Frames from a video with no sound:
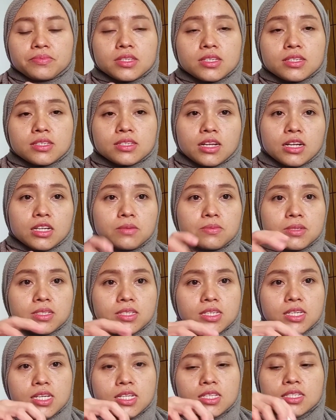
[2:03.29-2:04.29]
setelah
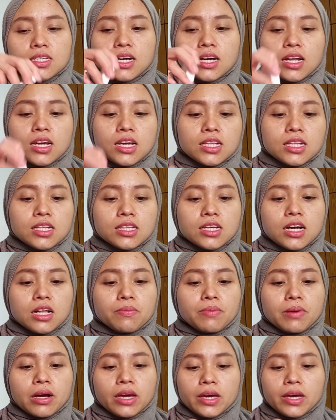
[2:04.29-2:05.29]
dibersihin sekarang kita tinggal
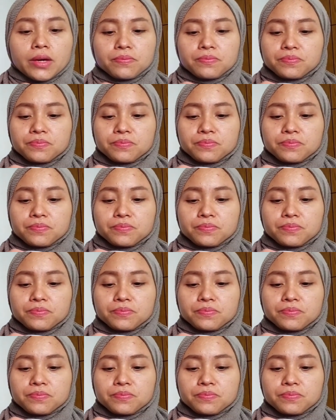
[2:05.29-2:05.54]
pakai